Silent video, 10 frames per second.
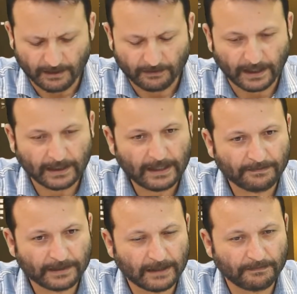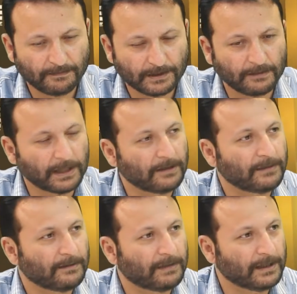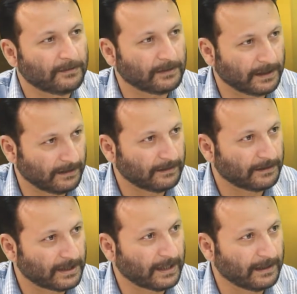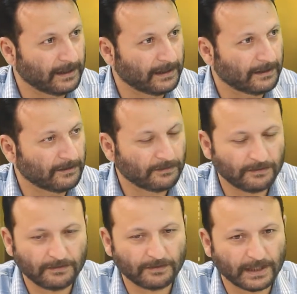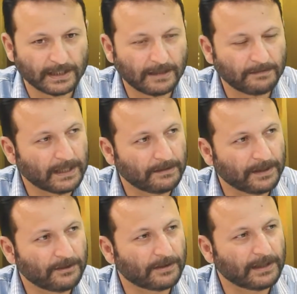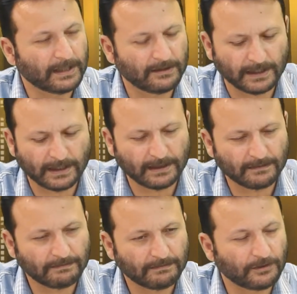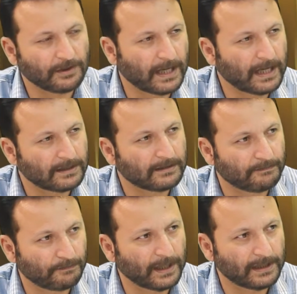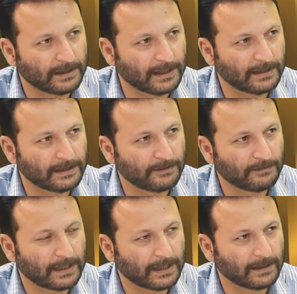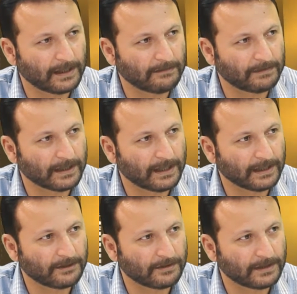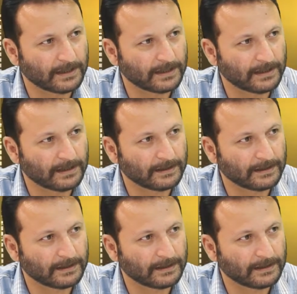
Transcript: तो अल्ताफ़ साहब उस ज़माने में बड़ी उनकी से थी तो उनको कैसा पाया फिर छोड़ने की वजह कोई ख़ास पॉइंट था जिसके ऊपर आके कि आपने कहा कि छोड़ना चाहिए